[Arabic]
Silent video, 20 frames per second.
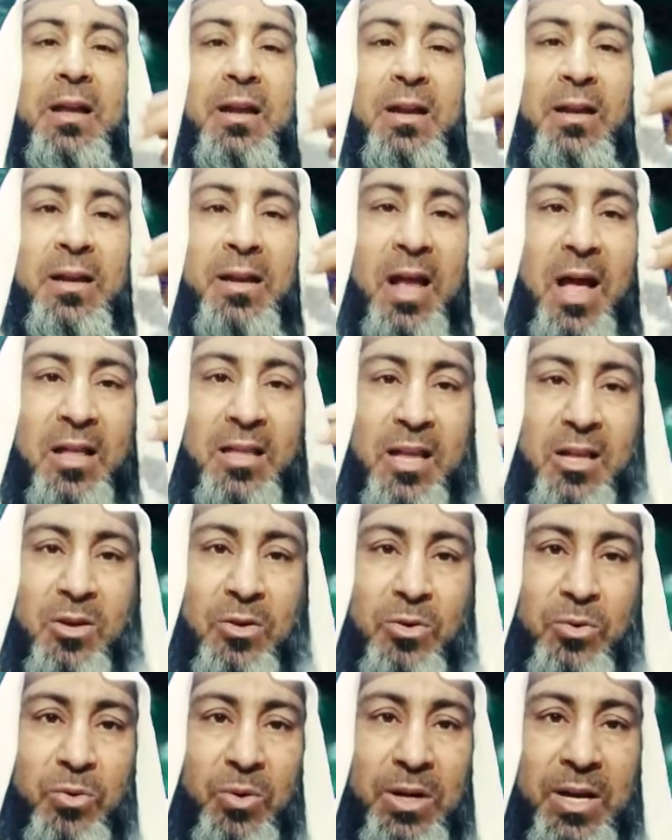لا
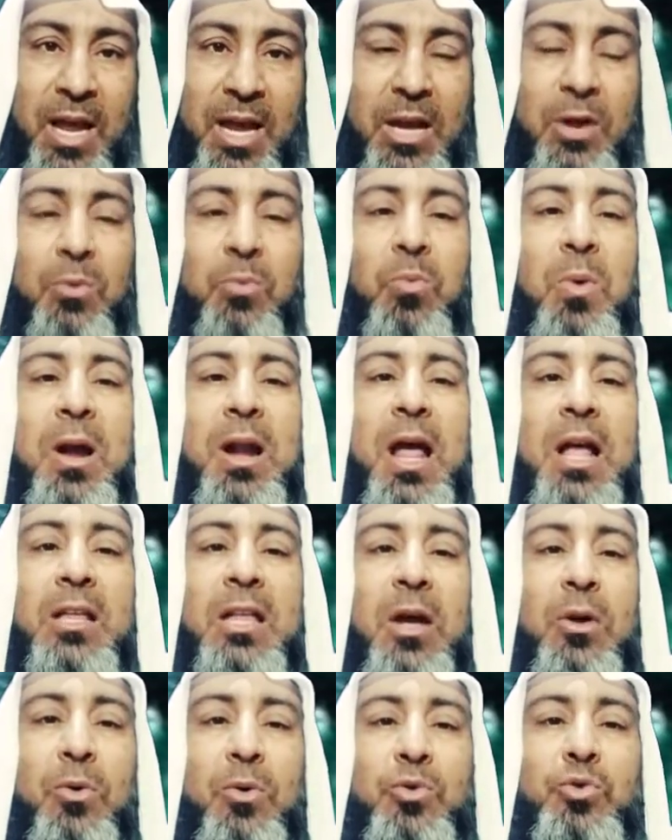تدخلوا إليه ولا
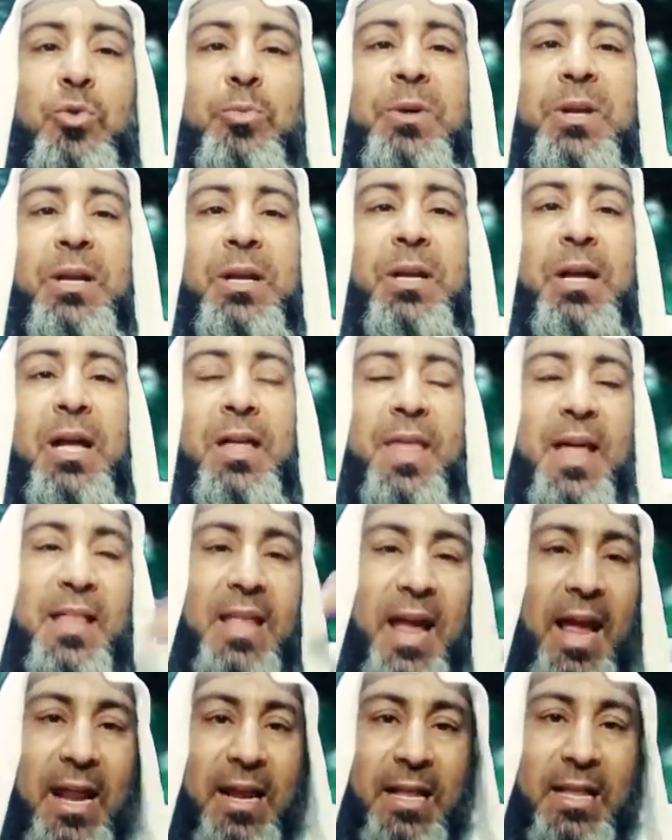تخرجوا منه إذا
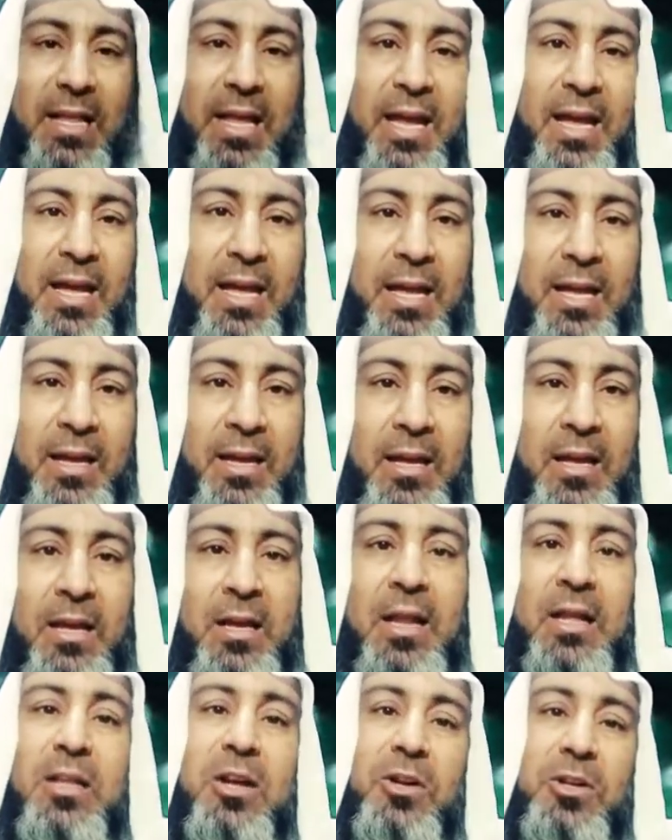دخلت له
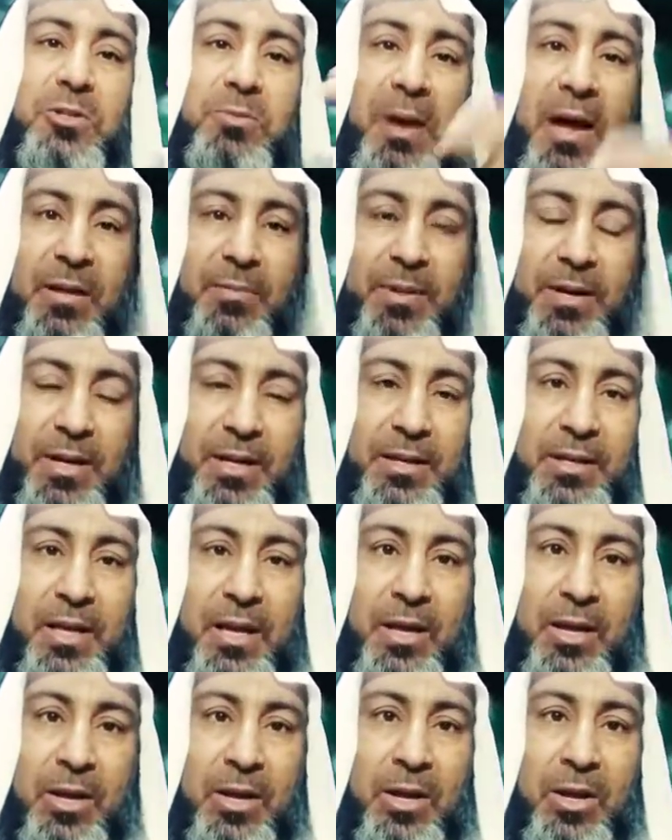لا تخرج بعد من
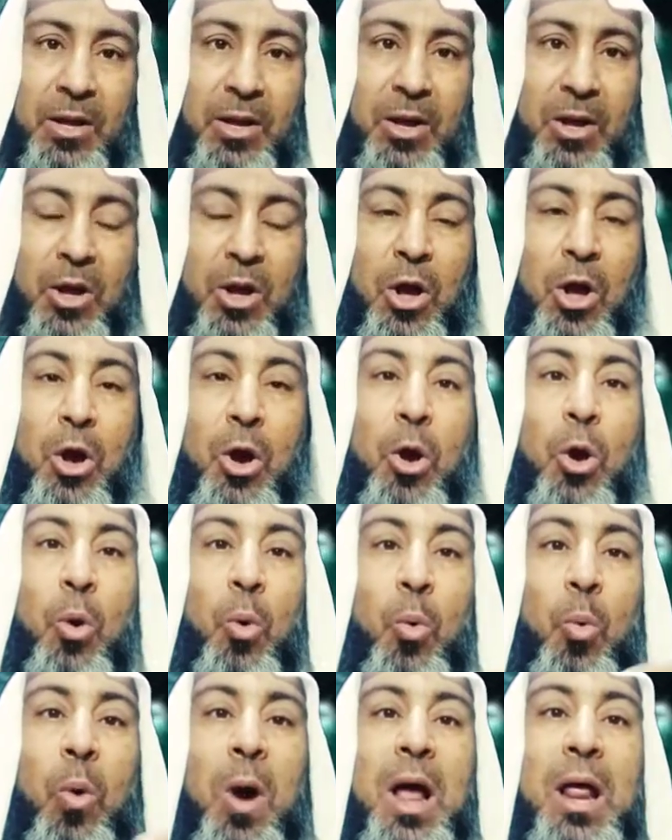عنده
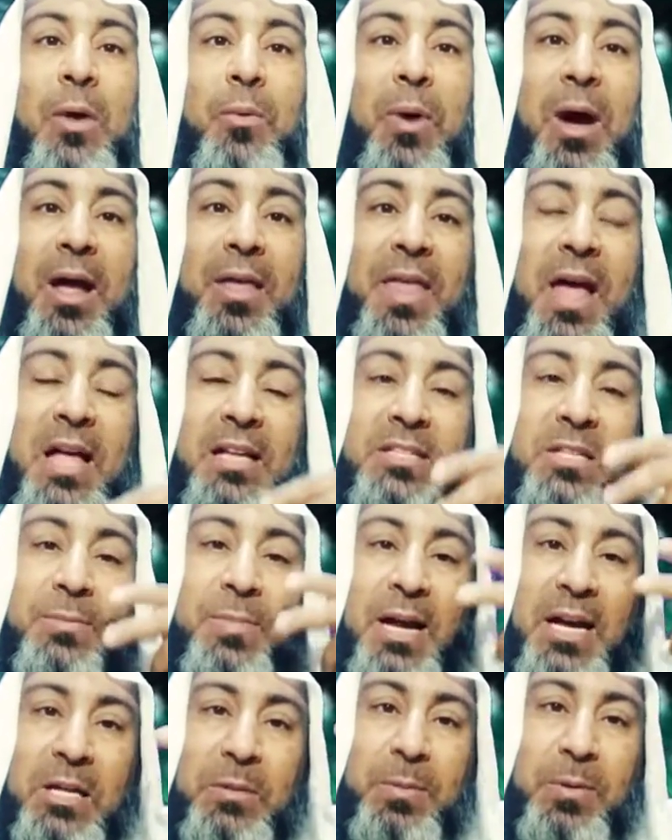وإذا
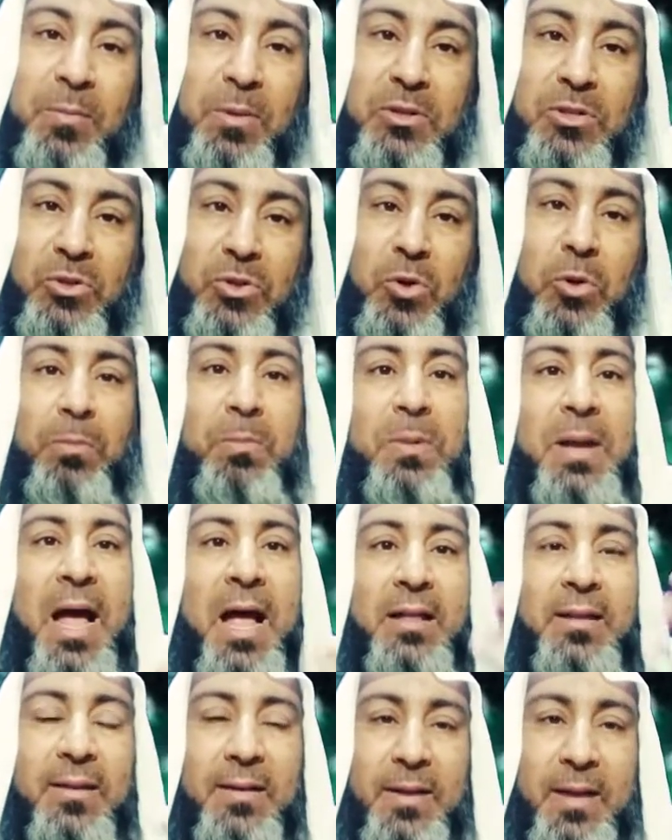سمعت بمصيوب
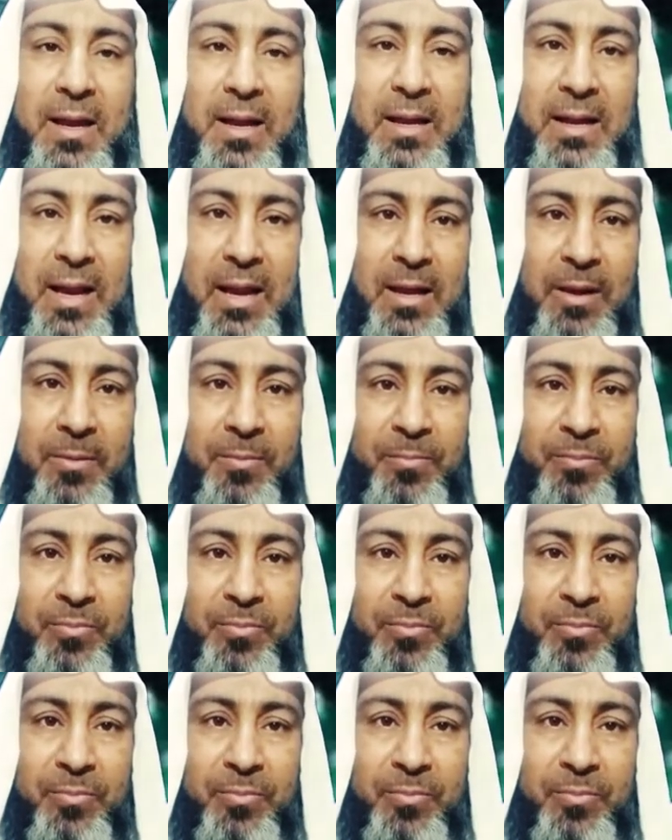لا تدخل له